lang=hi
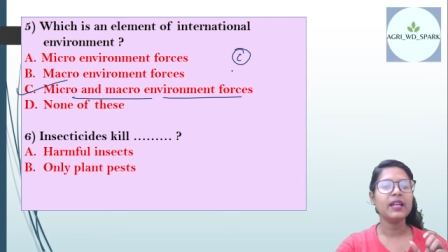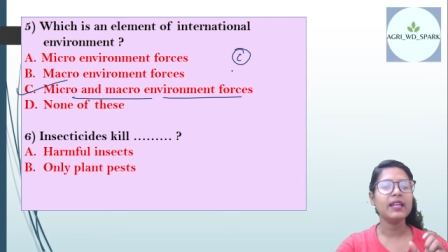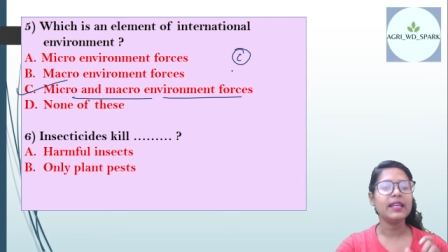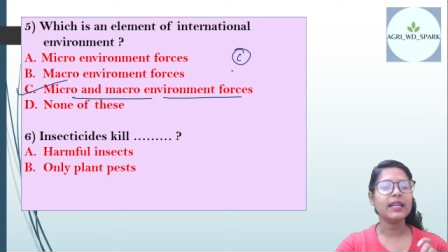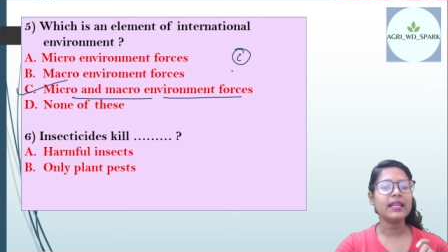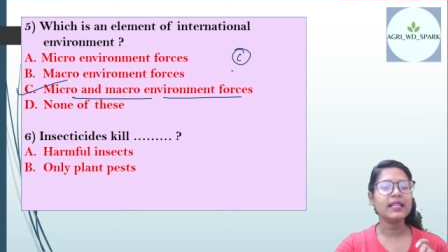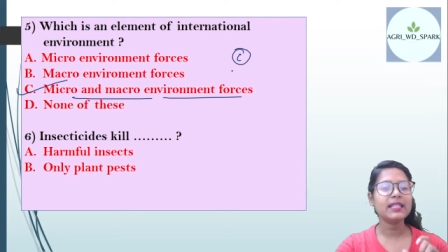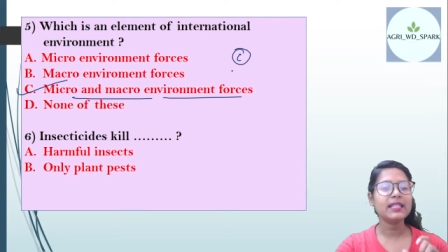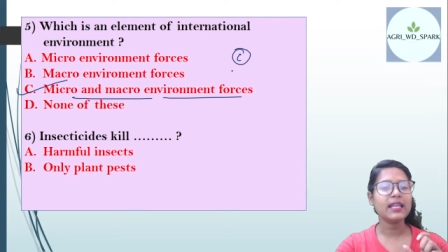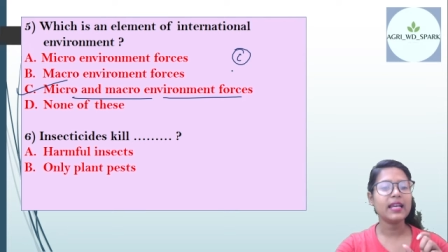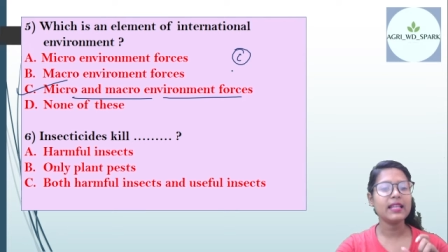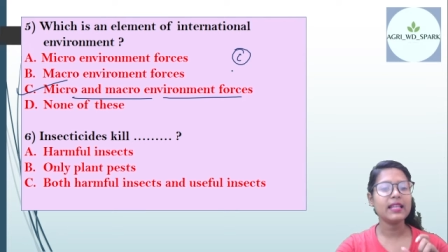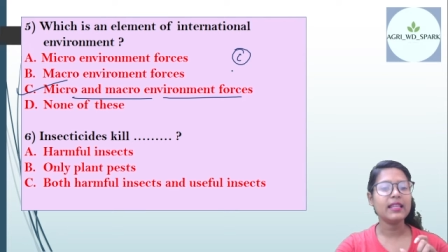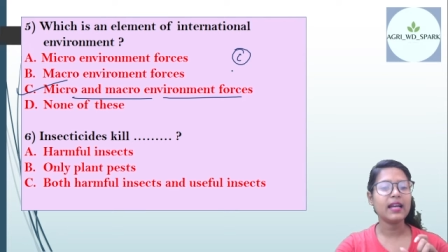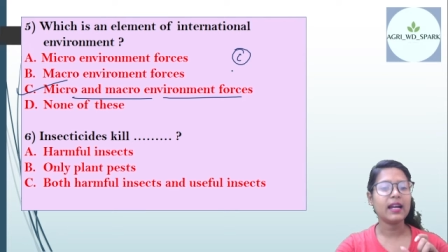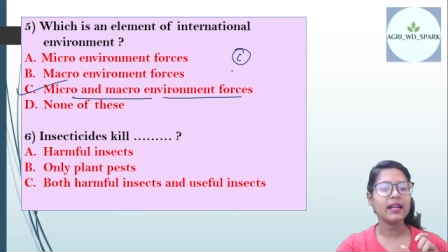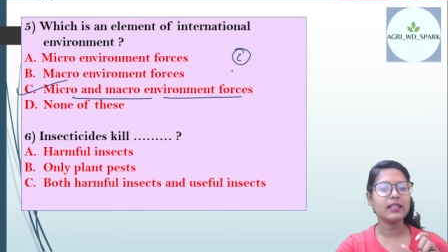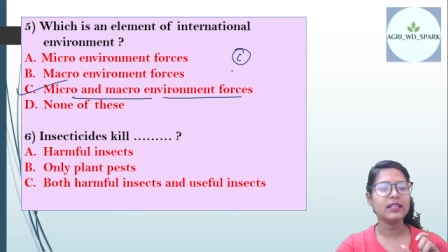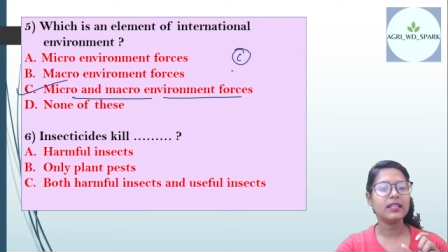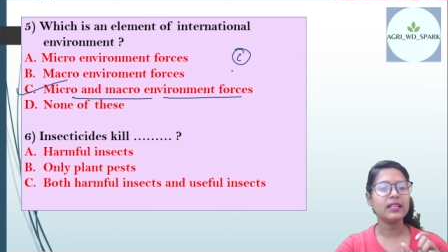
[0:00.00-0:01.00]
नेक्स्ट है
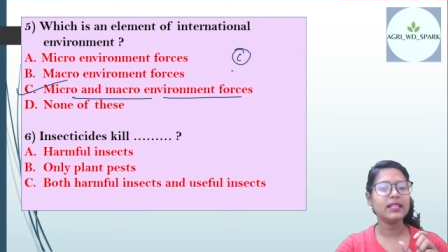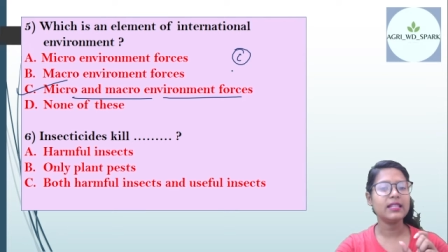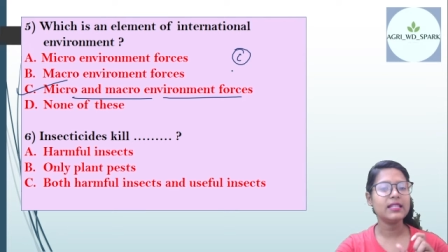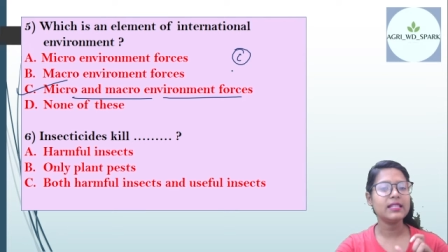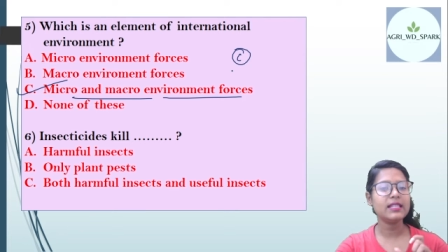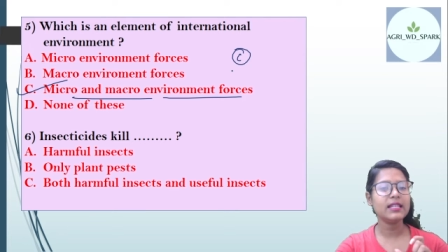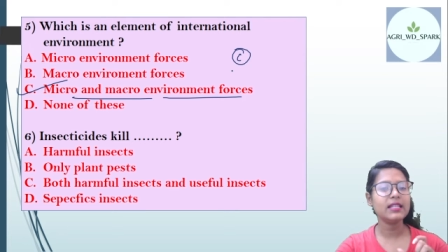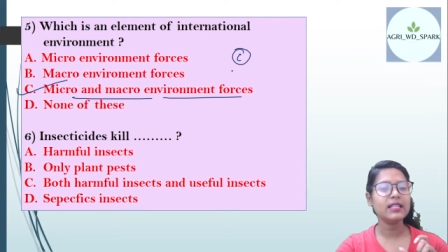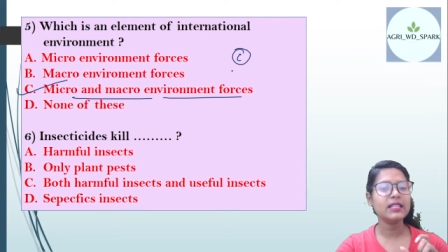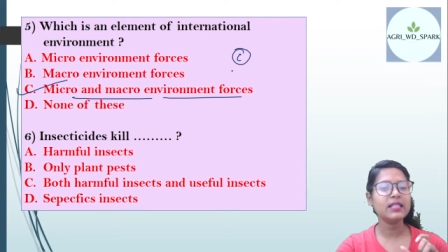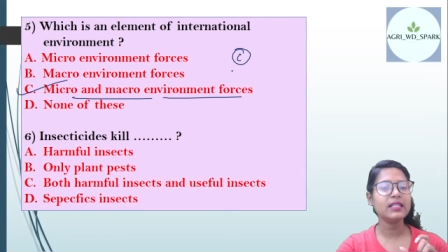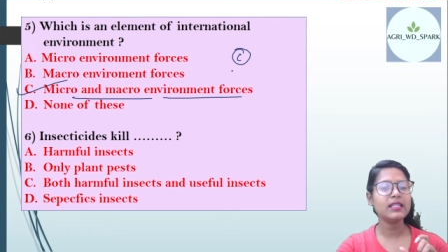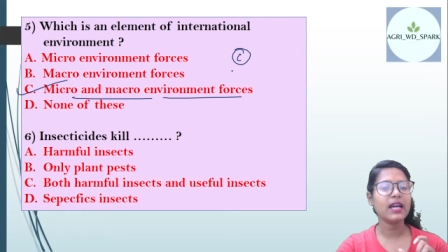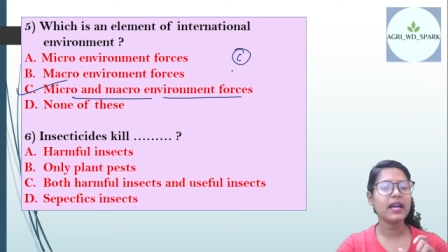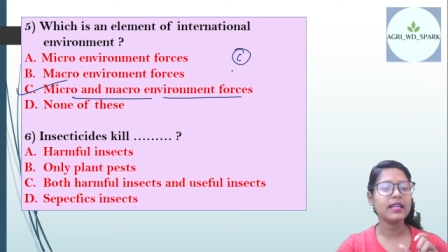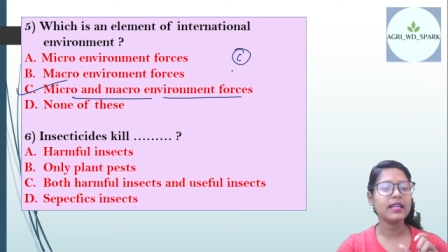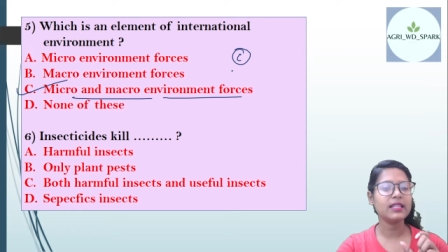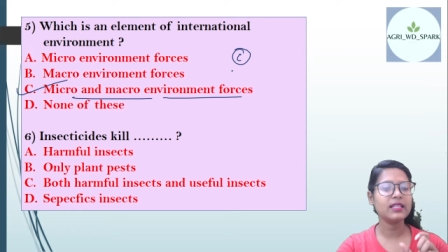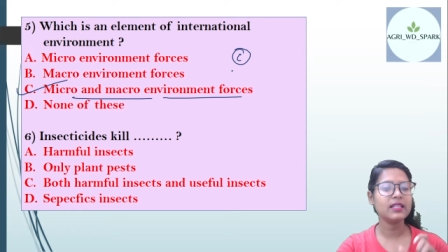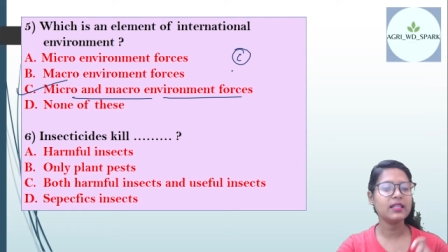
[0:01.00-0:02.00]
दैट द
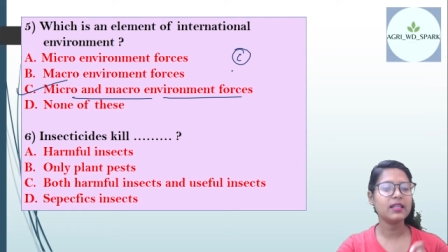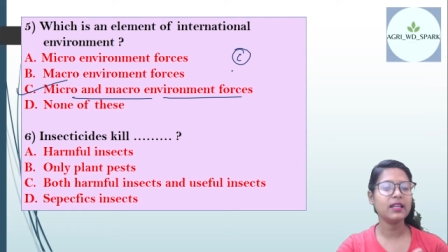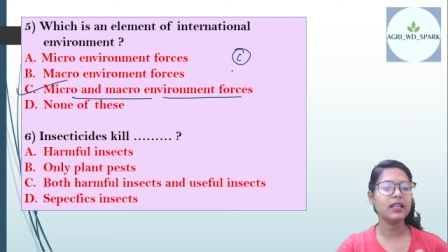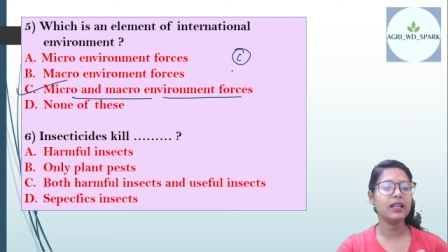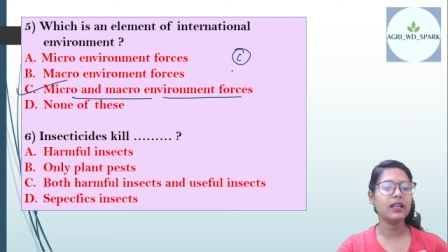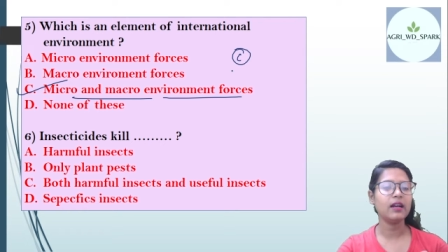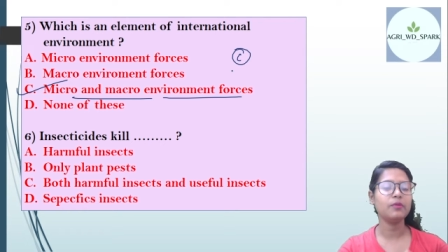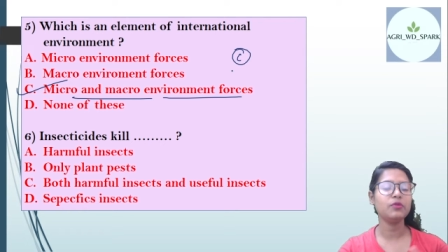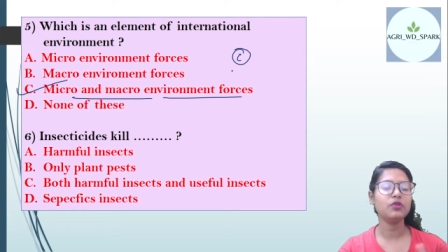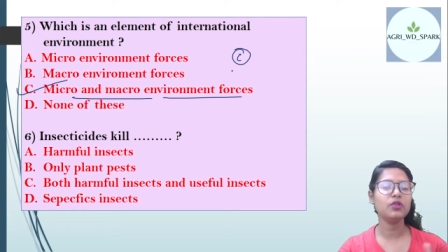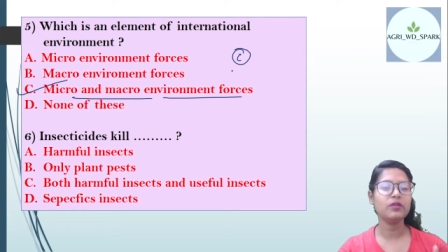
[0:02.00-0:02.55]
इंसेक्टिसाइड्स किल अब जो